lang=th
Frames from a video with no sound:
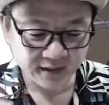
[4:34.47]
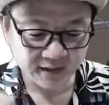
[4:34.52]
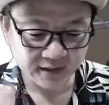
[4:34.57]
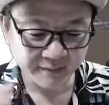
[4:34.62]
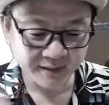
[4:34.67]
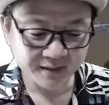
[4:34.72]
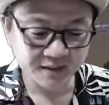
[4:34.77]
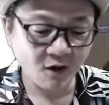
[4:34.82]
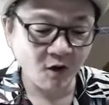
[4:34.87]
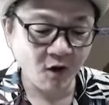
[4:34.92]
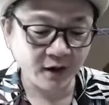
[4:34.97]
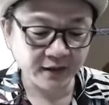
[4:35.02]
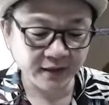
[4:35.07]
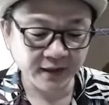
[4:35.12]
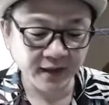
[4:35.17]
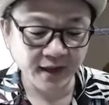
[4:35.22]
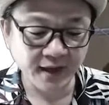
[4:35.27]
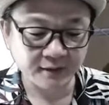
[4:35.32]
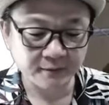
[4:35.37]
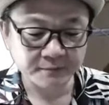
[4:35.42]
จะไปต่อ
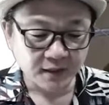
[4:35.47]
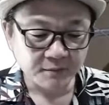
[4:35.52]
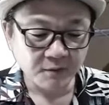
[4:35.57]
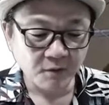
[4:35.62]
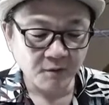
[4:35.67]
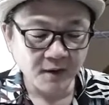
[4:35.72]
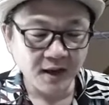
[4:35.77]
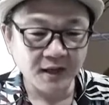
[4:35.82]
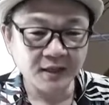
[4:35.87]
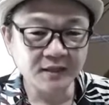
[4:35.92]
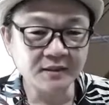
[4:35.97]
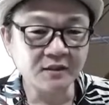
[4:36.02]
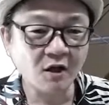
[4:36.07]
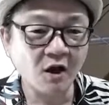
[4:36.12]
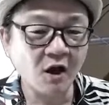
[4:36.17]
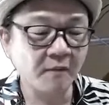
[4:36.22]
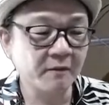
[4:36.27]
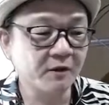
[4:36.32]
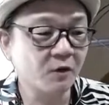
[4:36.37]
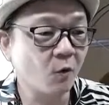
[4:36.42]
เงี้ยจะบอกว่าเอ้ยต่
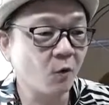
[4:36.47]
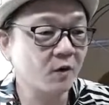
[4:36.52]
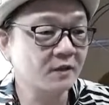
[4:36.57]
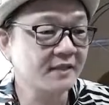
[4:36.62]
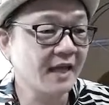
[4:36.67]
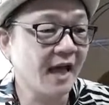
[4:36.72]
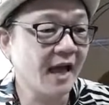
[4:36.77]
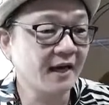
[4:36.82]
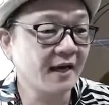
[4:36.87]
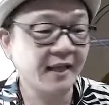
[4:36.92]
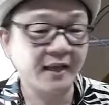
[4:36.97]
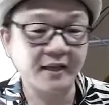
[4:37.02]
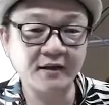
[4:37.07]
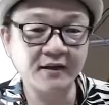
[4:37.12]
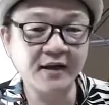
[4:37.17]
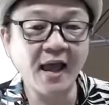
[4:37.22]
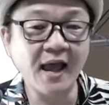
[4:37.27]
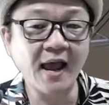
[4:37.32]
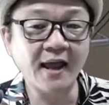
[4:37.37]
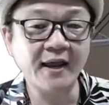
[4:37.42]
อเป็นโครงสร้างเหล็กก็
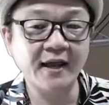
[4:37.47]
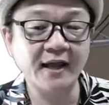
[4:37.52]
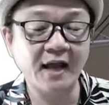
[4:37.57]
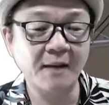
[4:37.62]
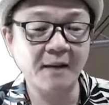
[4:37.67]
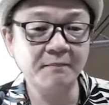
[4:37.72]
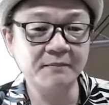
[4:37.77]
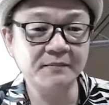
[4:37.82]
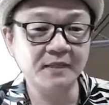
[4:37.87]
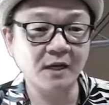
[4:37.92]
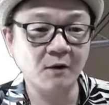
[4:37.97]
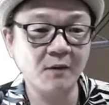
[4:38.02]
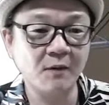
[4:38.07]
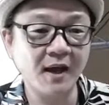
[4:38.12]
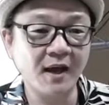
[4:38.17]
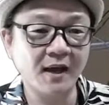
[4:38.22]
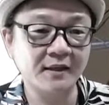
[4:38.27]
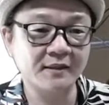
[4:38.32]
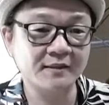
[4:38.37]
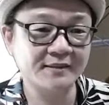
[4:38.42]
ได้นะครับ แต่ว่า
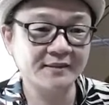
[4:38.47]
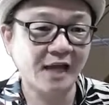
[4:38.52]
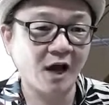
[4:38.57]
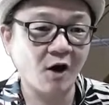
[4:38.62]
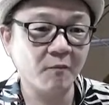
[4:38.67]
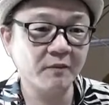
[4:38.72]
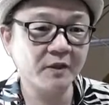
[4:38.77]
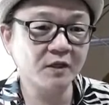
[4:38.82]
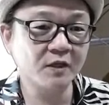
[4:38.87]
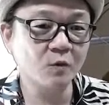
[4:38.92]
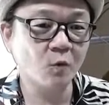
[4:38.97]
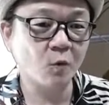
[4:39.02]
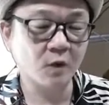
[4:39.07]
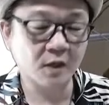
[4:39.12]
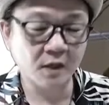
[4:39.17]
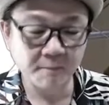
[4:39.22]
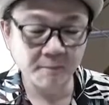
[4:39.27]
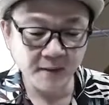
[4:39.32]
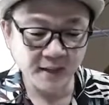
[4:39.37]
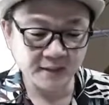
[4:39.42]
เสามันยังอยู่
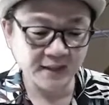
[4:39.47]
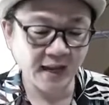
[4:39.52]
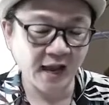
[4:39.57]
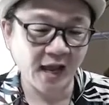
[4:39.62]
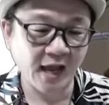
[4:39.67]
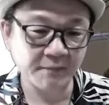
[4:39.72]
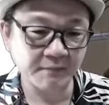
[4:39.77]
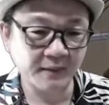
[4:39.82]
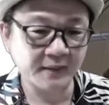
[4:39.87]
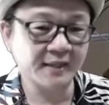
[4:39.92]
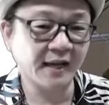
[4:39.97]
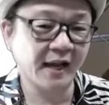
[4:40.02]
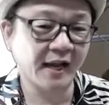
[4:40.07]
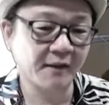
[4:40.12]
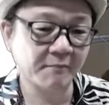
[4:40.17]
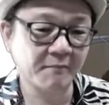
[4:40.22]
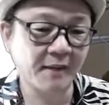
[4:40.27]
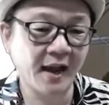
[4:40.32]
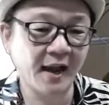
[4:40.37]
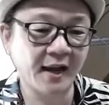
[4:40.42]
ก็ถ่ายไปถ่าย
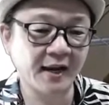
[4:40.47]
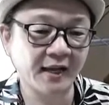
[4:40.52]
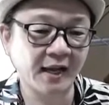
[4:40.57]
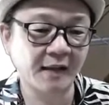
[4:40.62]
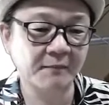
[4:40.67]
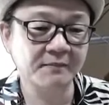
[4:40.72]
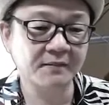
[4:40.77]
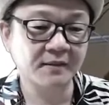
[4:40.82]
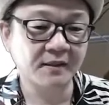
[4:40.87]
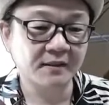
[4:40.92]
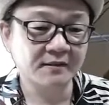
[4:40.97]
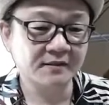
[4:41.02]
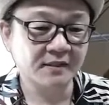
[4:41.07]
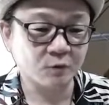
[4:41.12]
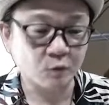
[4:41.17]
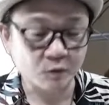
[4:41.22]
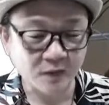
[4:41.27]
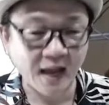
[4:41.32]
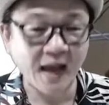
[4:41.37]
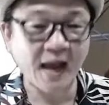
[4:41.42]
มานะครับแต่
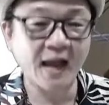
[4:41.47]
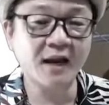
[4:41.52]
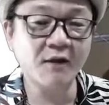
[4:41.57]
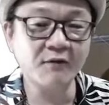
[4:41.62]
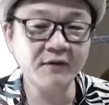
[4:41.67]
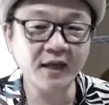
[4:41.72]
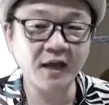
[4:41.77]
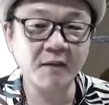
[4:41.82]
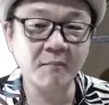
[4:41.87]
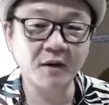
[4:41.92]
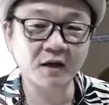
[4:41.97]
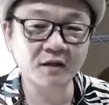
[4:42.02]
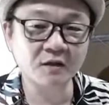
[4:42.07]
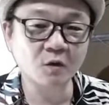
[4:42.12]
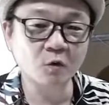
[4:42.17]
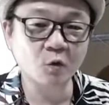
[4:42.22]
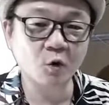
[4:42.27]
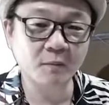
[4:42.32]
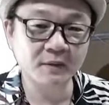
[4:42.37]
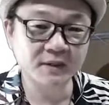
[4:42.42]
สุดท้ายแล้วเนี่ยมันก็ต้อ
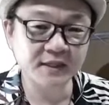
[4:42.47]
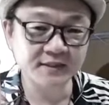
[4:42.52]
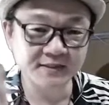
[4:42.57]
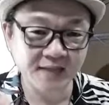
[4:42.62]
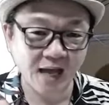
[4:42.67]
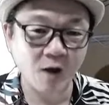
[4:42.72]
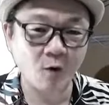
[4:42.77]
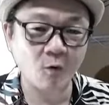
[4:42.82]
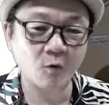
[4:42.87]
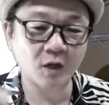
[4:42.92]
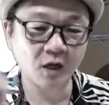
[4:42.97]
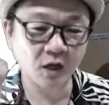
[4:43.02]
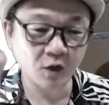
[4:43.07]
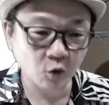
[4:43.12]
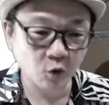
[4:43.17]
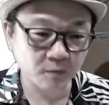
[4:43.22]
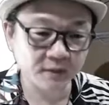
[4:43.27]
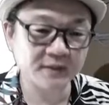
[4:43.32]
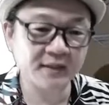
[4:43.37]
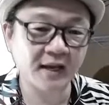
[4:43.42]
งลงไปที่เสาแล้วก็ล
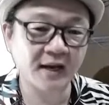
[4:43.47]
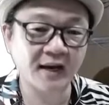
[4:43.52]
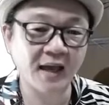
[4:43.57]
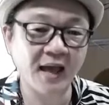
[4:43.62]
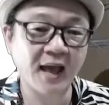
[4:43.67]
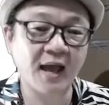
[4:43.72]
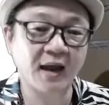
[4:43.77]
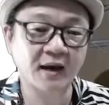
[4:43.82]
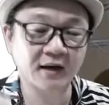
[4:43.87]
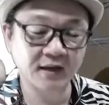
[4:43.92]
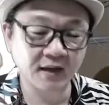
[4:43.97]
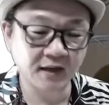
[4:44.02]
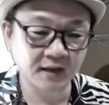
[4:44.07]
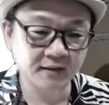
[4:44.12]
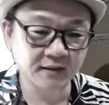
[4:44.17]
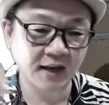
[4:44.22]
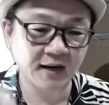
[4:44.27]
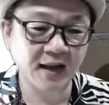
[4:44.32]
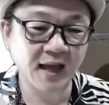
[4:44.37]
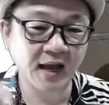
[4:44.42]
งไปที่ฐานรากแล้วก็
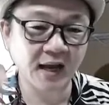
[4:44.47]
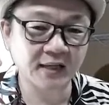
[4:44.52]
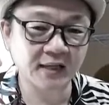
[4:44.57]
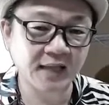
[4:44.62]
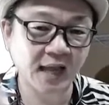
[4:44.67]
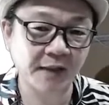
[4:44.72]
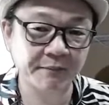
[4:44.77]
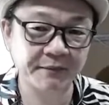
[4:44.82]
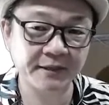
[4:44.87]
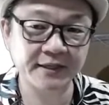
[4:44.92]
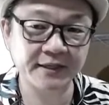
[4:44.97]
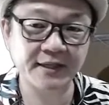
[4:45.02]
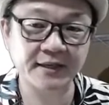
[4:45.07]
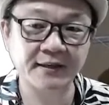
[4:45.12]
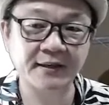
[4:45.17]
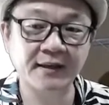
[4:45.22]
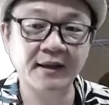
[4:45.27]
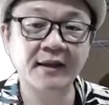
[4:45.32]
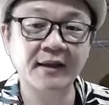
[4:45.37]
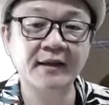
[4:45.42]
ฐานรากก็ถ่ายที่ดิน
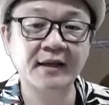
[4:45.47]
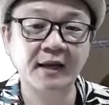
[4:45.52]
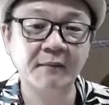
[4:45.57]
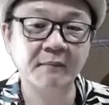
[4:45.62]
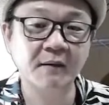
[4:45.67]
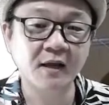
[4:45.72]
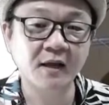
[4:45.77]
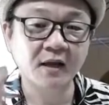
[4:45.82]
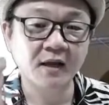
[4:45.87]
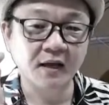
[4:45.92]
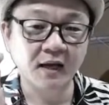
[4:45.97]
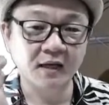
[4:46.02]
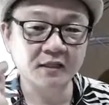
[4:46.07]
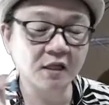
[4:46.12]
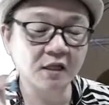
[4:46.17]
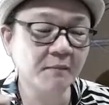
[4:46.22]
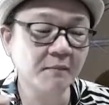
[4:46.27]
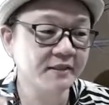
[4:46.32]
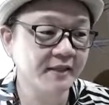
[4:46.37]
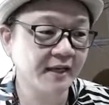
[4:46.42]
ครับนั้น
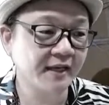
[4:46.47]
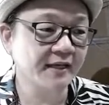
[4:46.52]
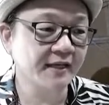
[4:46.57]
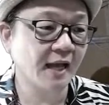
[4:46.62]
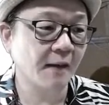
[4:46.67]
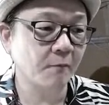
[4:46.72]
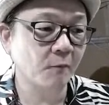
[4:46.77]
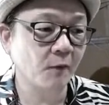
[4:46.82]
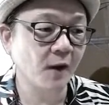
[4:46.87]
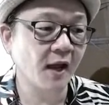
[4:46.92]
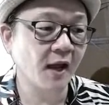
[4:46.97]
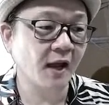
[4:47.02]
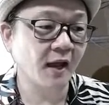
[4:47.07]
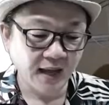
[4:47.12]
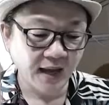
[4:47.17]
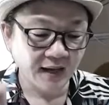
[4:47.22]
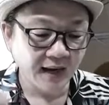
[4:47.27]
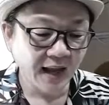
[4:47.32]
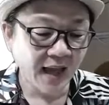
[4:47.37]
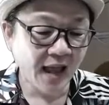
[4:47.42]
ต้องไปเช็คกลับว่า
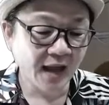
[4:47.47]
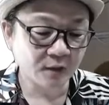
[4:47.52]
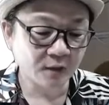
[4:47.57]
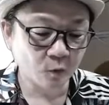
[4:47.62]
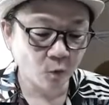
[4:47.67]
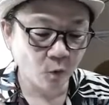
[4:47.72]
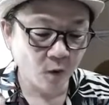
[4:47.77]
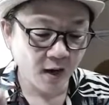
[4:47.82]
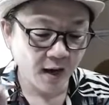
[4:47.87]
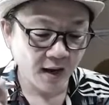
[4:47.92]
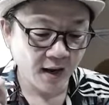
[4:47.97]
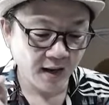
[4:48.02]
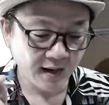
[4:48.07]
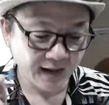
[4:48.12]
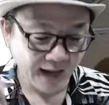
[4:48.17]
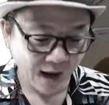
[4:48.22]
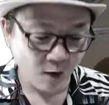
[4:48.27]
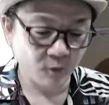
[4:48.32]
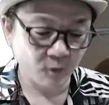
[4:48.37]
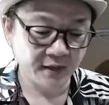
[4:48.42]
ฐานรากตัว
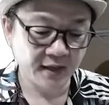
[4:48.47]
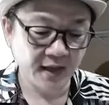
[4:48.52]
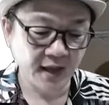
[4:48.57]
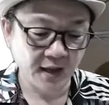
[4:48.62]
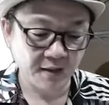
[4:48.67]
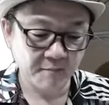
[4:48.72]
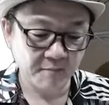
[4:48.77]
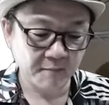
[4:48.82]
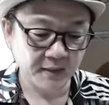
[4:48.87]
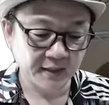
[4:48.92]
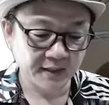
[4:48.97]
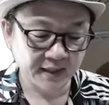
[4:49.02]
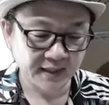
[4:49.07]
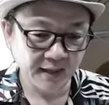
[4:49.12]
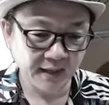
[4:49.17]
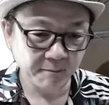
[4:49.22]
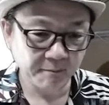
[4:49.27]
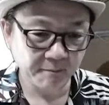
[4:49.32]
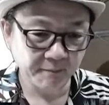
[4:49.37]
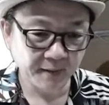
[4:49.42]
เก่าเนี่ยมันยัง
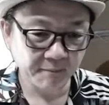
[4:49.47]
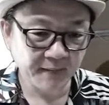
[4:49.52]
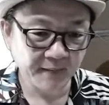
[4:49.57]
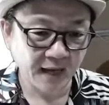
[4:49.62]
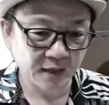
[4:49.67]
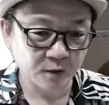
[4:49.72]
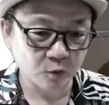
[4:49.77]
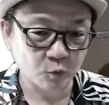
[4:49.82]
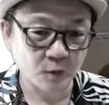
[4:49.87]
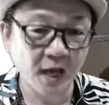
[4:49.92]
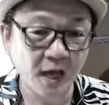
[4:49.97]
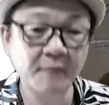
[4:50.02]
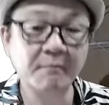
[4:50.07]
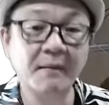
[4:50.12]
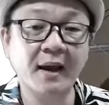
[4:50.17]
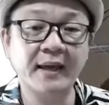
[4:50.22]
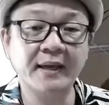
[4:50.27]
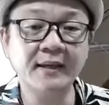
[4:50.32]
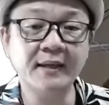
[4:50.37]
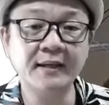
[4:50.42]
รับน้ำหนักอยู่ได้ไหม